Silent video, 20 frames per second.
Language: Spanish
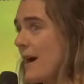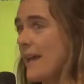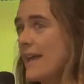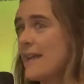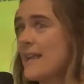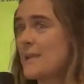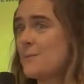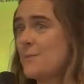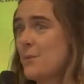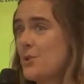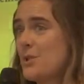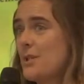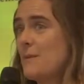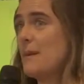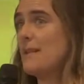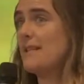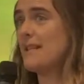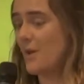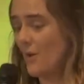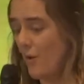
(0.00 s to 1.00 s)
a aquellas
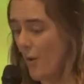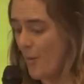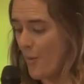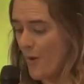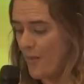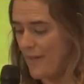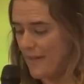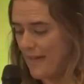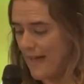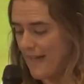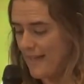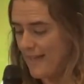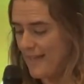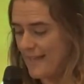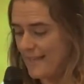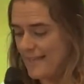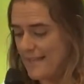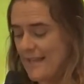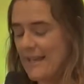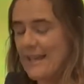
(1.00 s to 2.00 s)
posibles
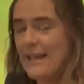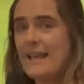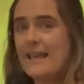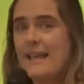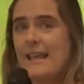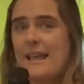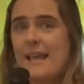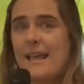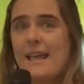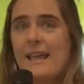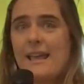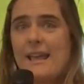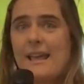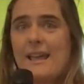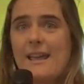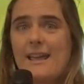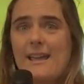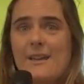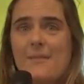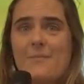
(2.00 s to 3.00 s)
incomodidades
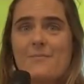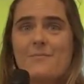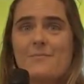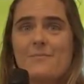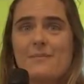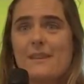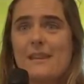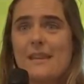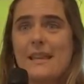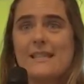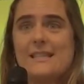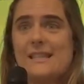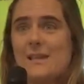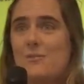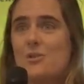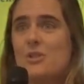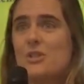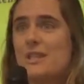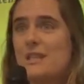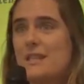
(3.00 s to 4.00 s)
que,
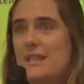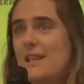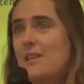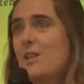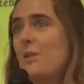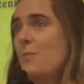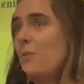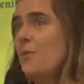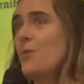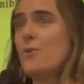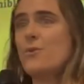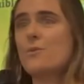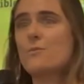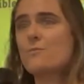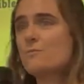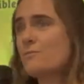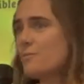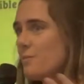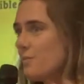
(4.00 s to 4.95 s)
estemos sintiendo por